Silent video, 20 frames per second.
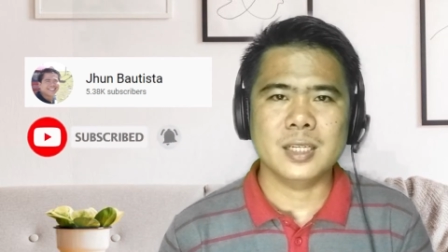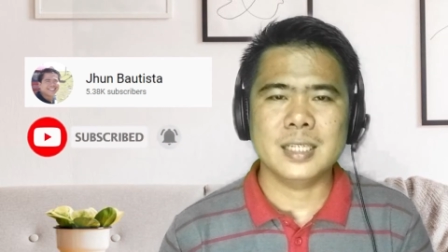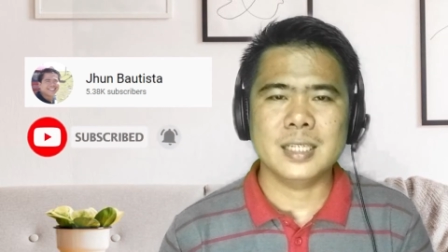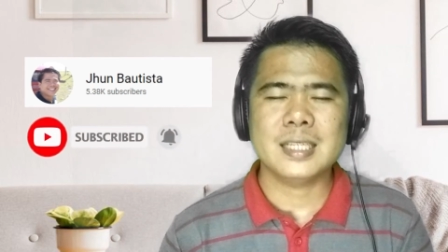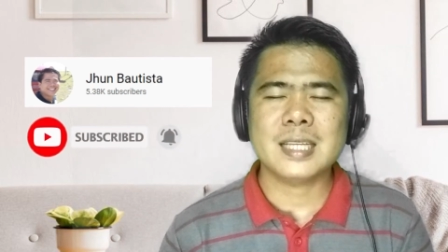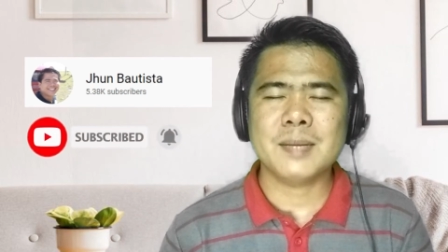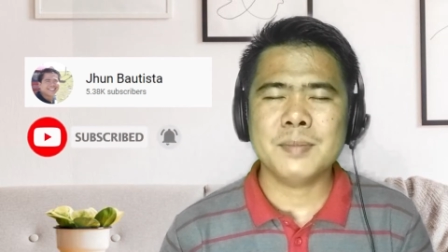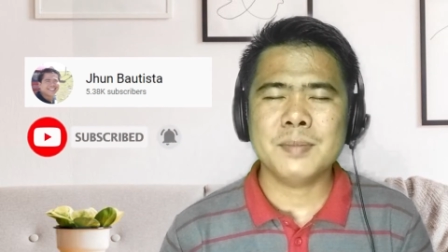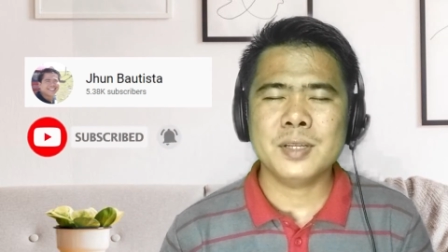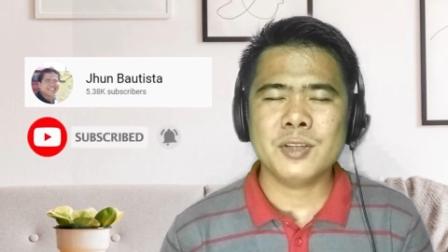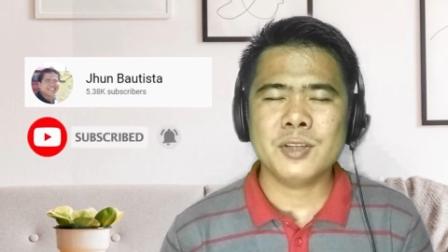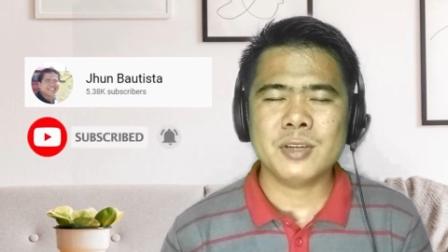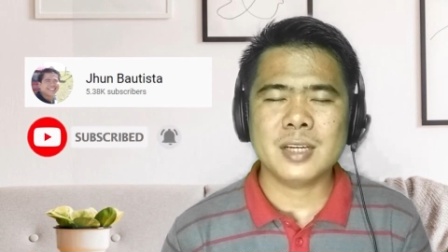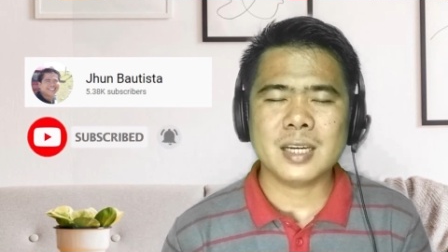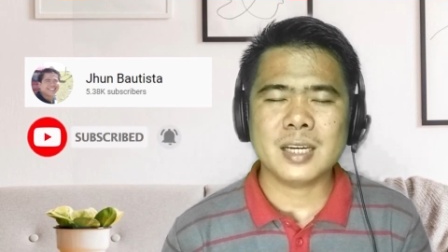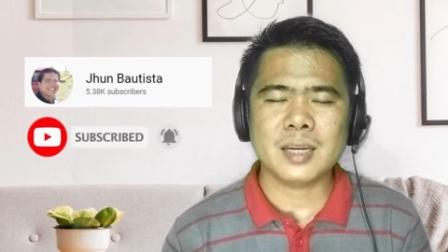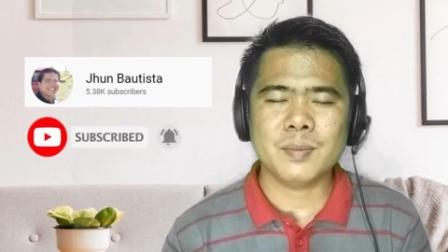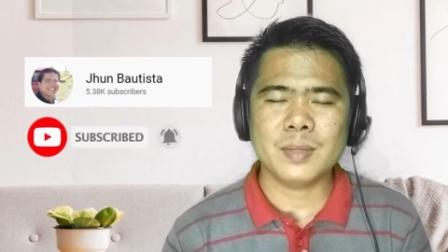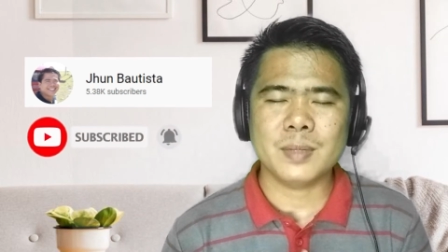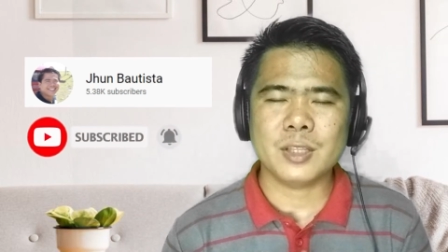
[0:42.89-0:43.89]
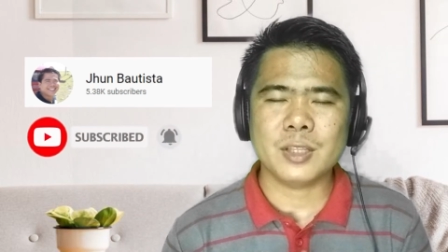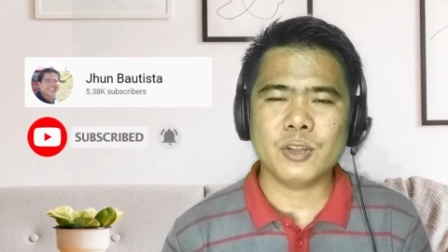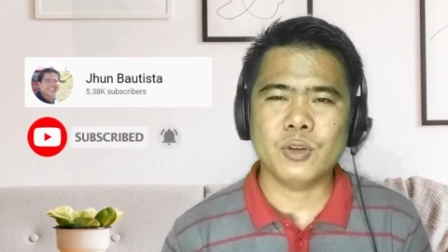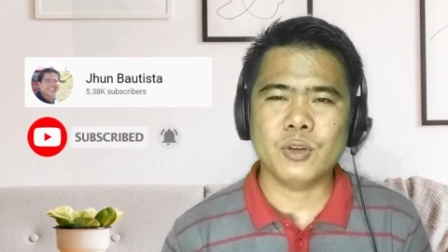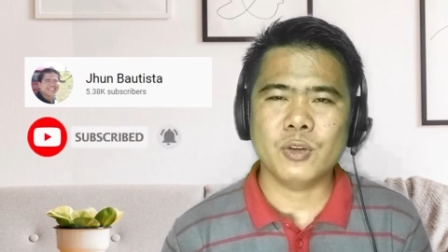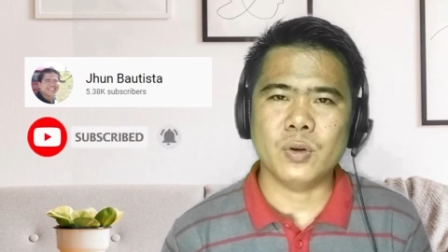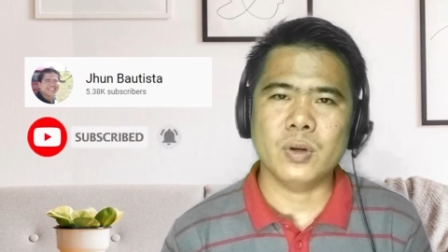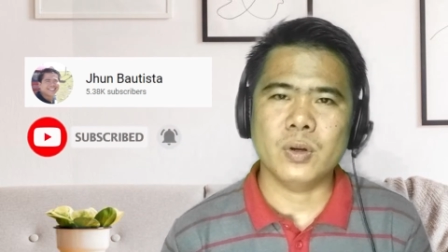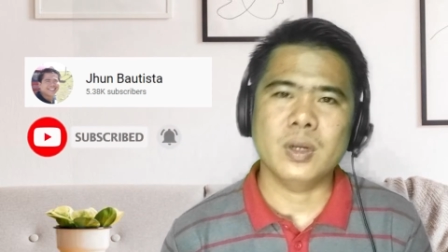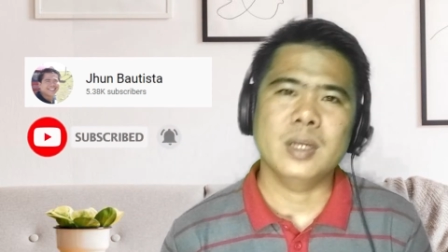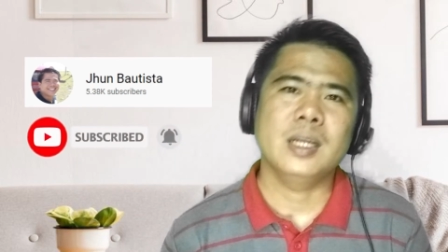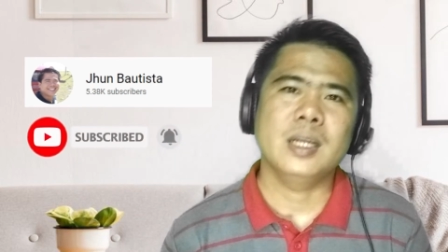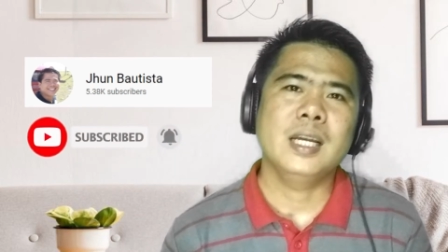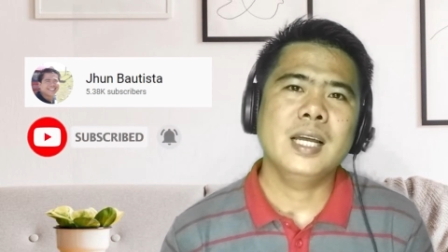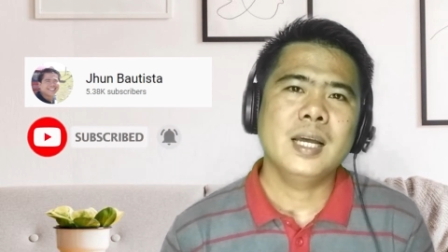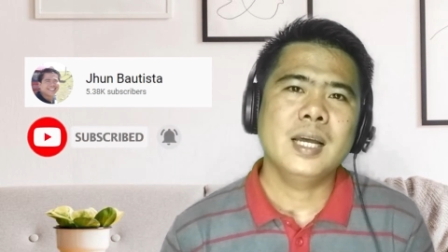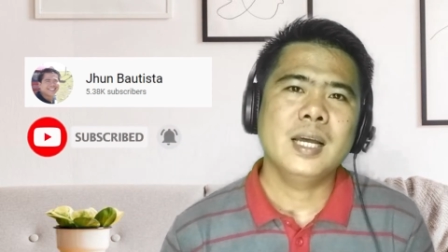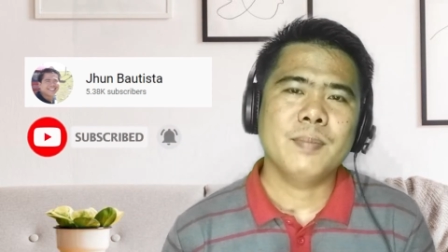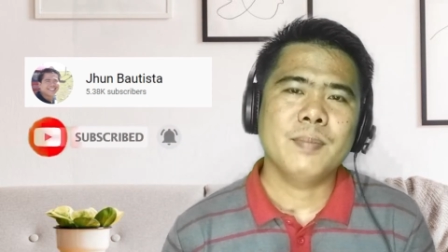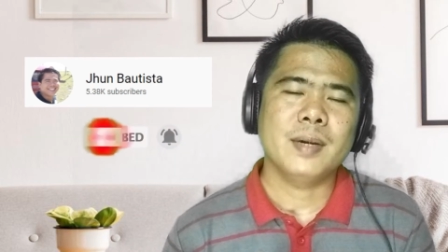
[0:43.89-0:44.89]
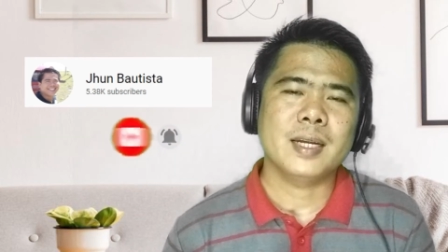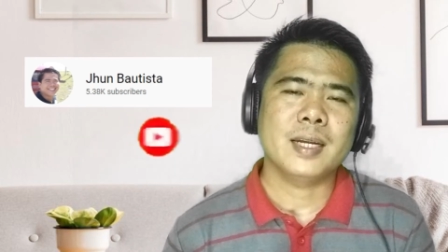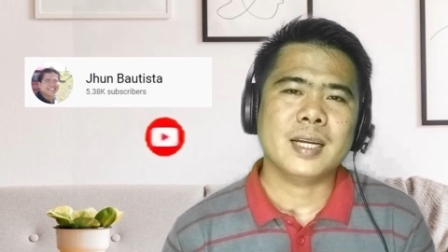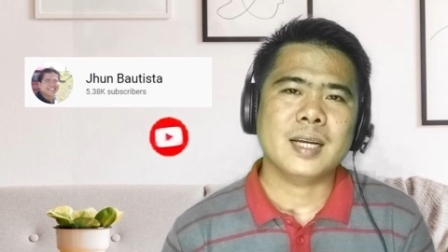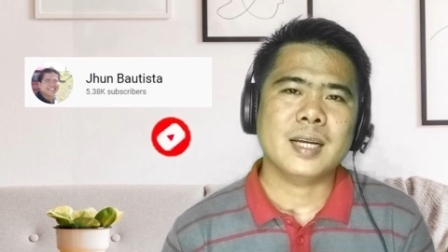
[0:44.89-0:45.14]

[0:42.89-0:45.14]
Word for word: Isama nyo na rin pati yung all para